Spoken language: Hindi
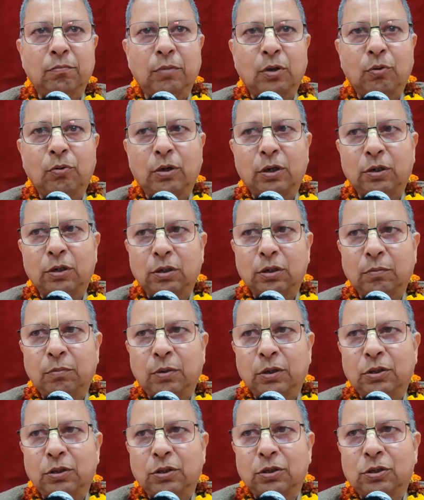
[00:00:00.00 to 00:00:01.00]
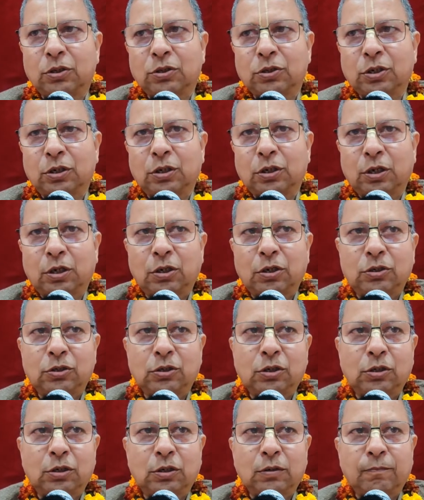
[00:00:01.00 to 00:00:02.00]
भगवान की भक्ति किस तरह करनी
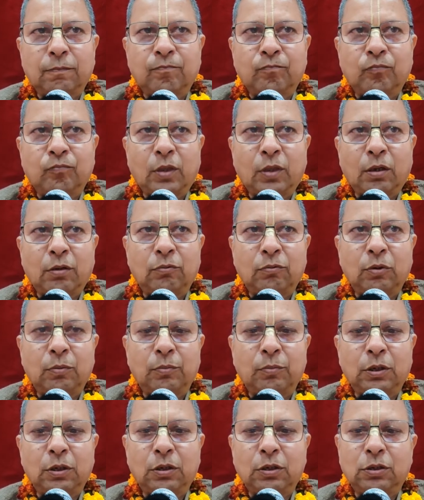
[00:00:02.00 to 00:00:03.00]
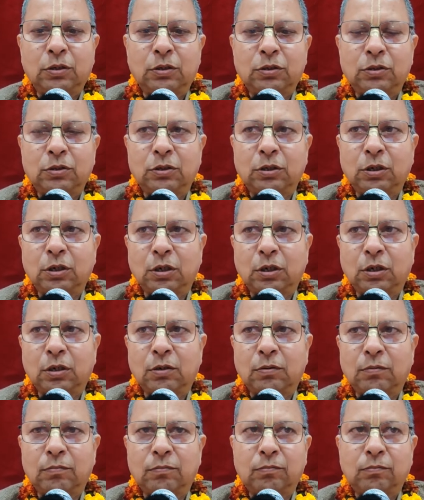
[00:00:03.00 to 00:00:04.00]
चाहिए वो हमें सिखाया